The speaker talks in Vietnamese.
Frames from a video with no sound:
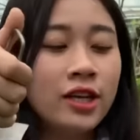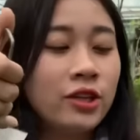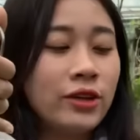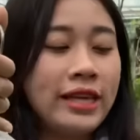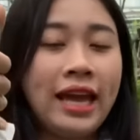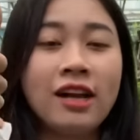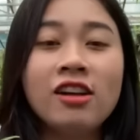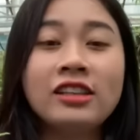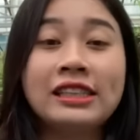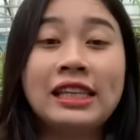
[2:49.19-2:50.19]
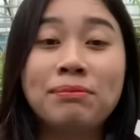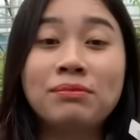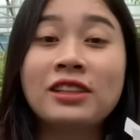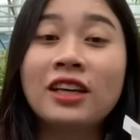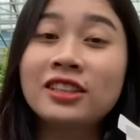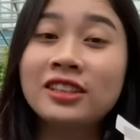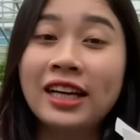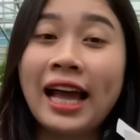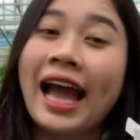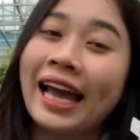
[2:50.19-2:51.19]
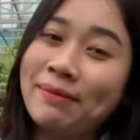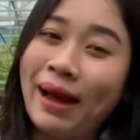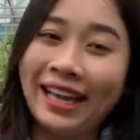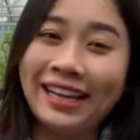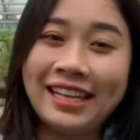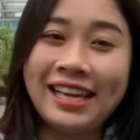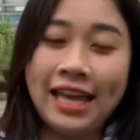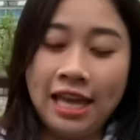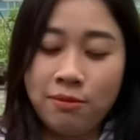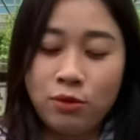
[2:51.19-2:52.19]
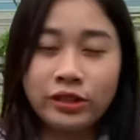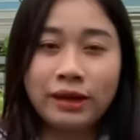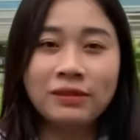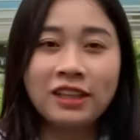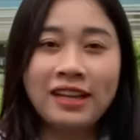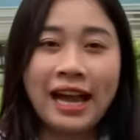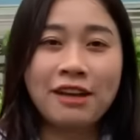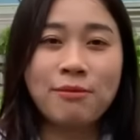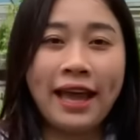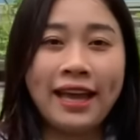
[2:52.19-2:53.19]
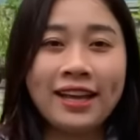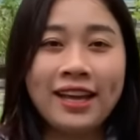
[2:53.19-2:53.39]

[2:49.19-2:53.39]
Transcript: Rồi giá có một trăm bốn mươi hai bản cả nha, một trăm bốn mươi hai bản.